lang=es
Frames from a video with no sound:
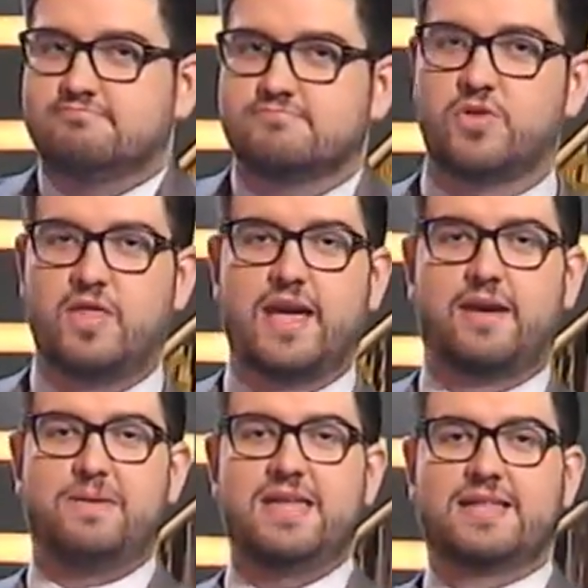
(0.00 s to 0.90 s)
Entonces,
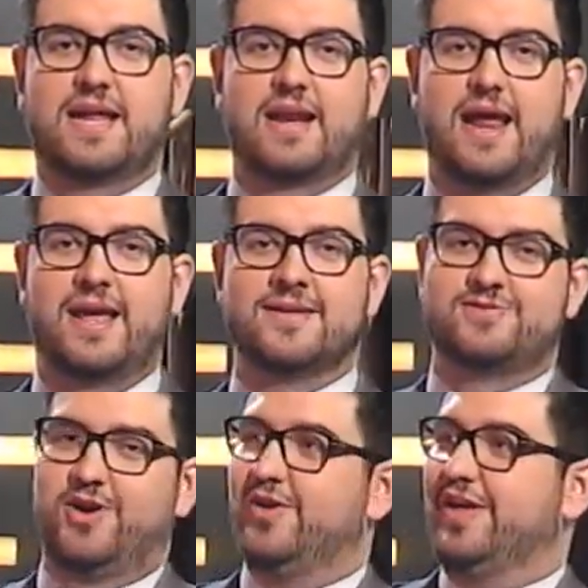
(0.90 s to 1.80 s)
que pinta Israel
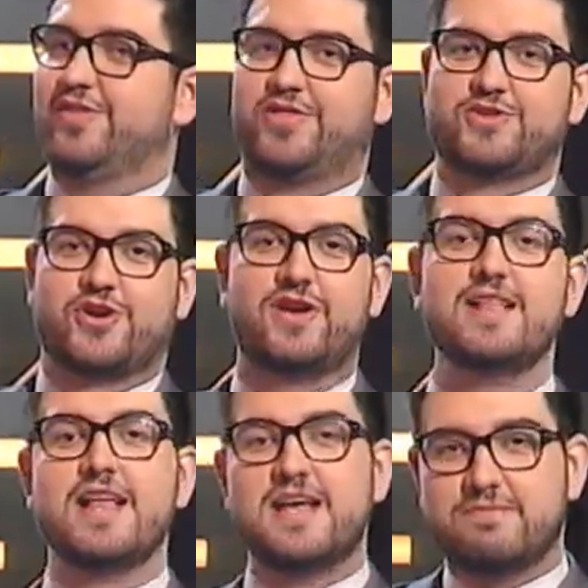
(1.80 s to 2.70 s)
todo lo de nosotros,
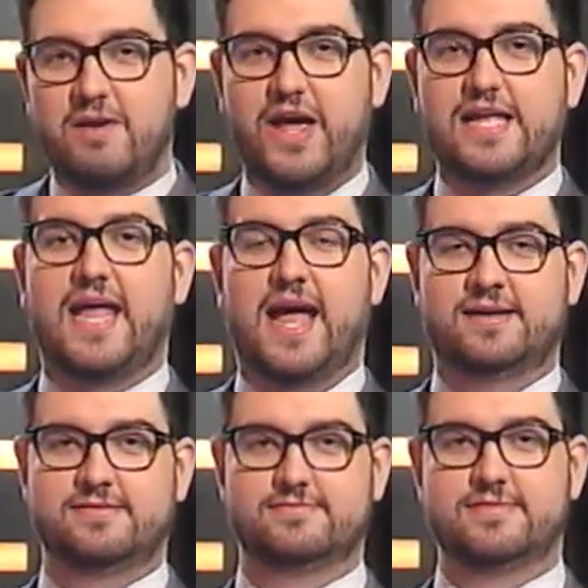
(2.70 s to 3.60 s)
ahí está,
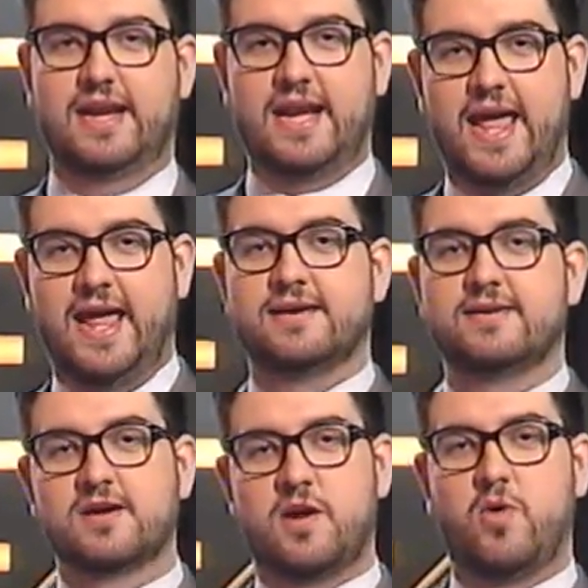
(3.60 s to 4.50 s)
Israel.
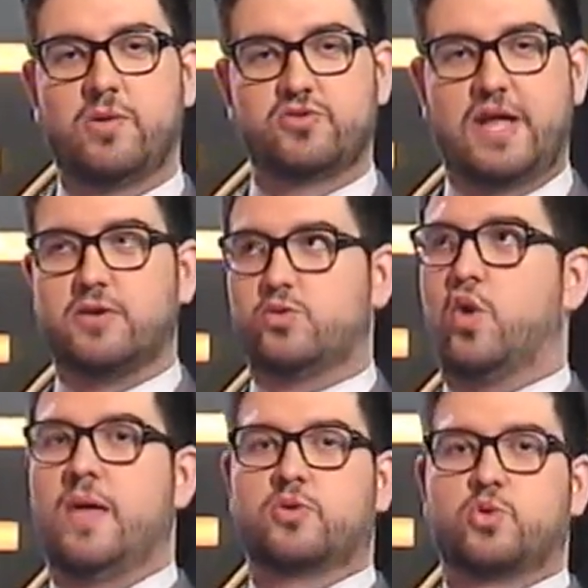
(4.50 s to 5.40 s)
Como cuando estaba tú jugando en